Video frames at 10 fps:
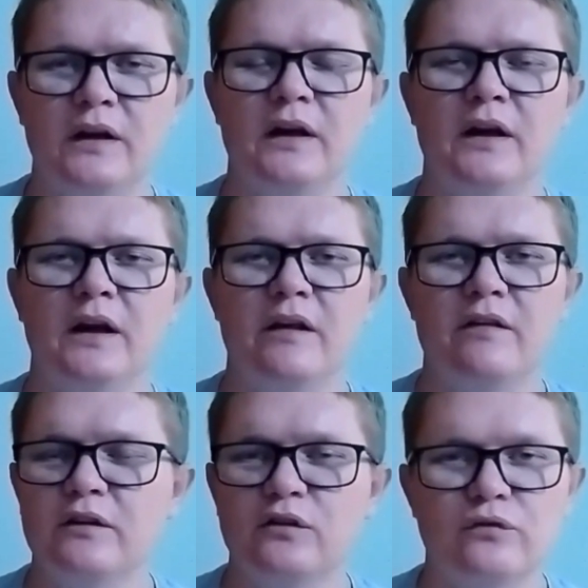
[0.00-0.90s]
Assim
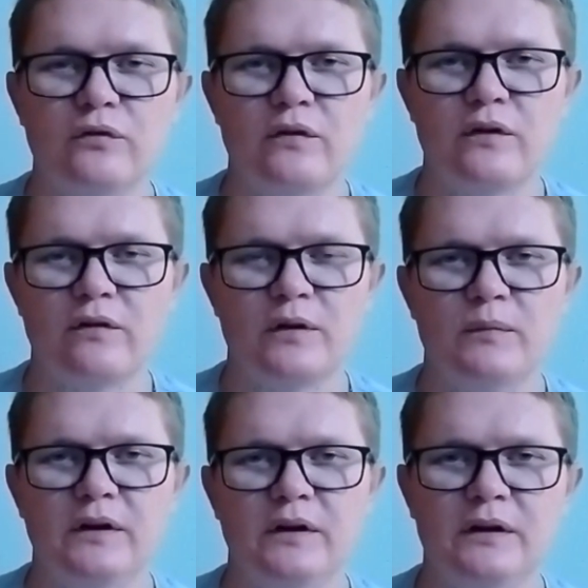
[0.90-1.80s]
deixo vocês
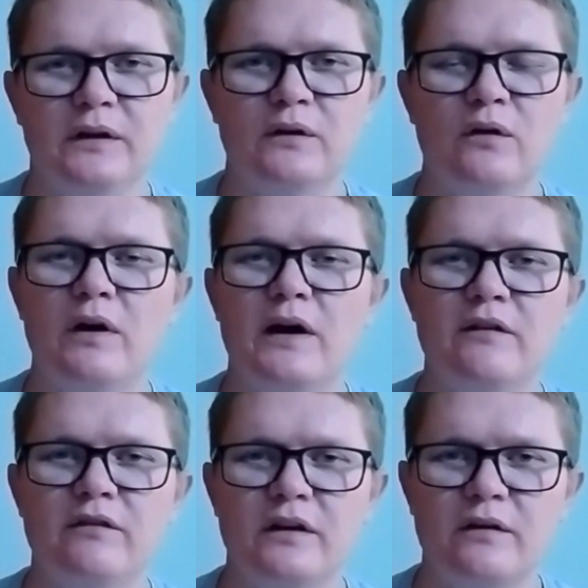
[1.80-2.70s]
também com a
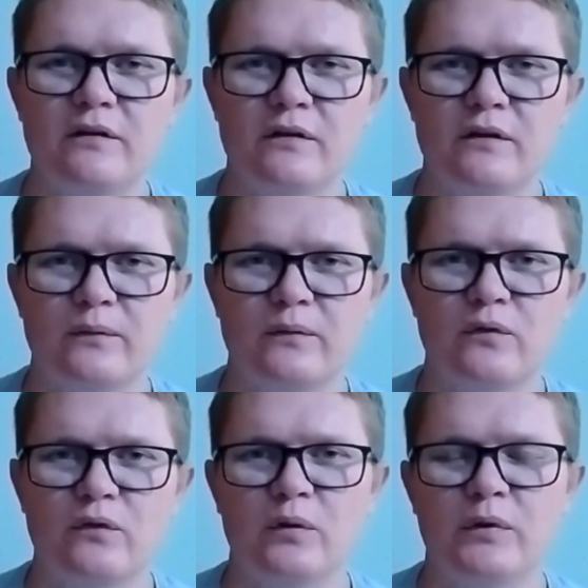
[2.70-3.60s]
reflexão
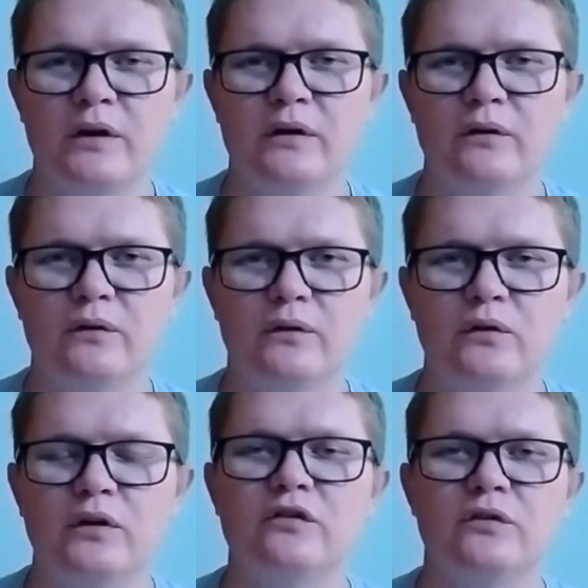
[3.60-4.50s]
sobre o
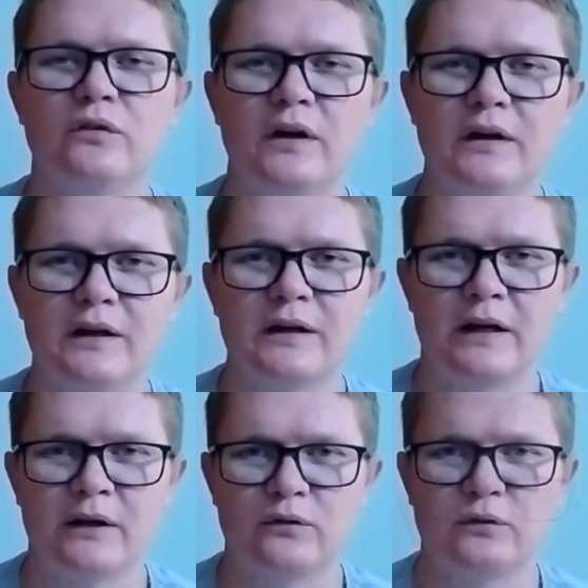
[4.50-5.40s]
que te torna
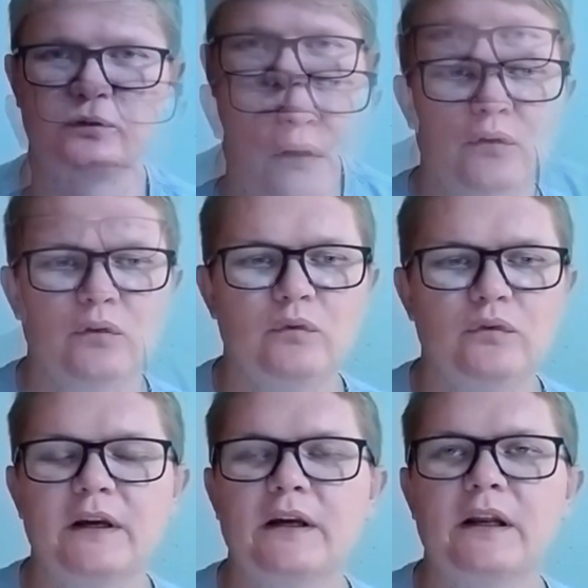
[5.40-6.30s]
grato. O mundo
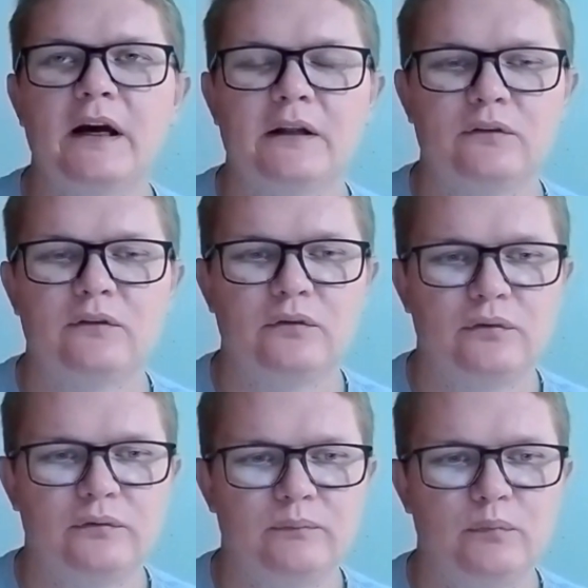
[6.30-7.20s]
é grato
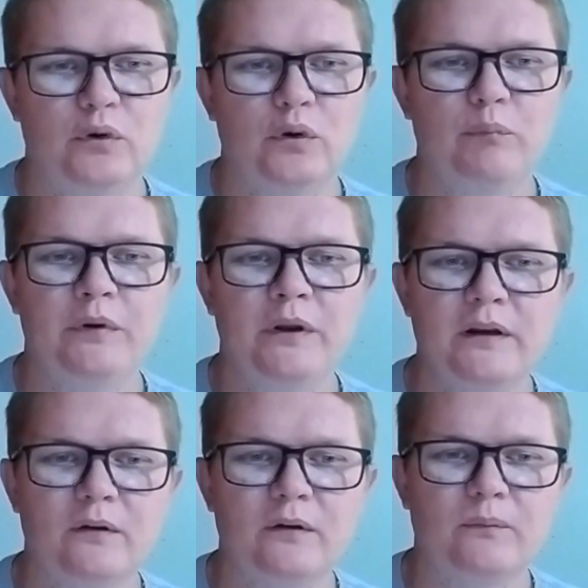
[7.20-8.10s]
por
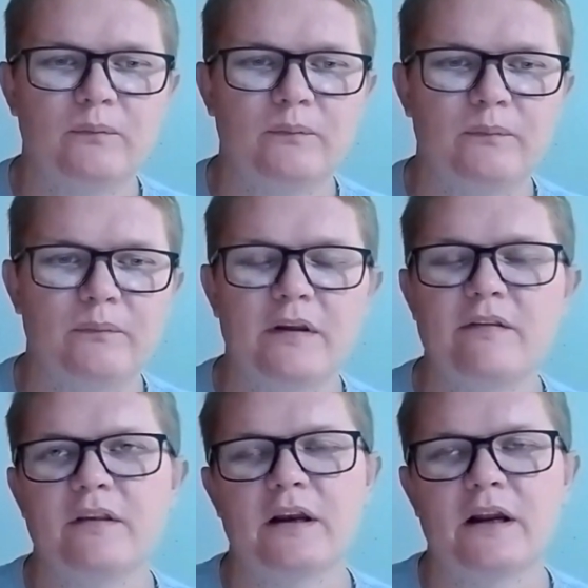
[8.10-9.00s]
opinião, mas
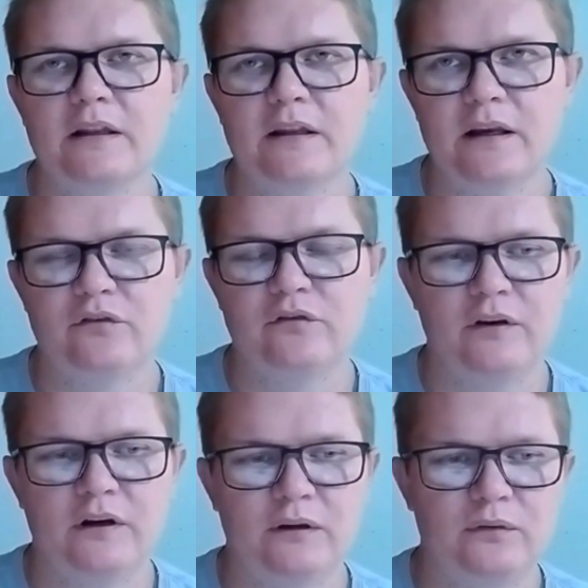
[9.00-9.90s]
será que é de
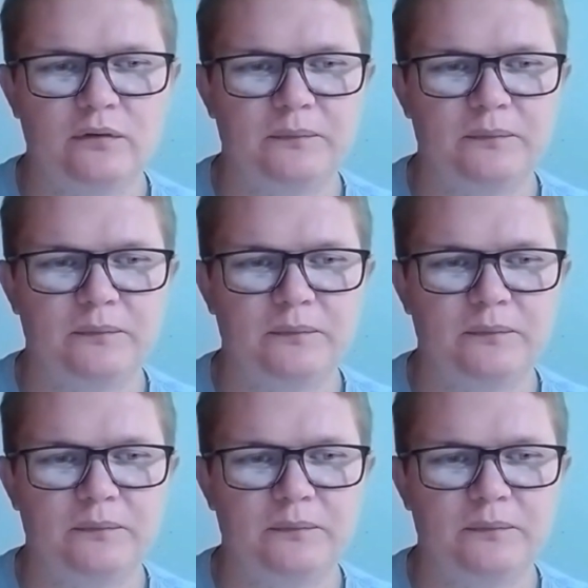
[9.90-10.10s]
fato?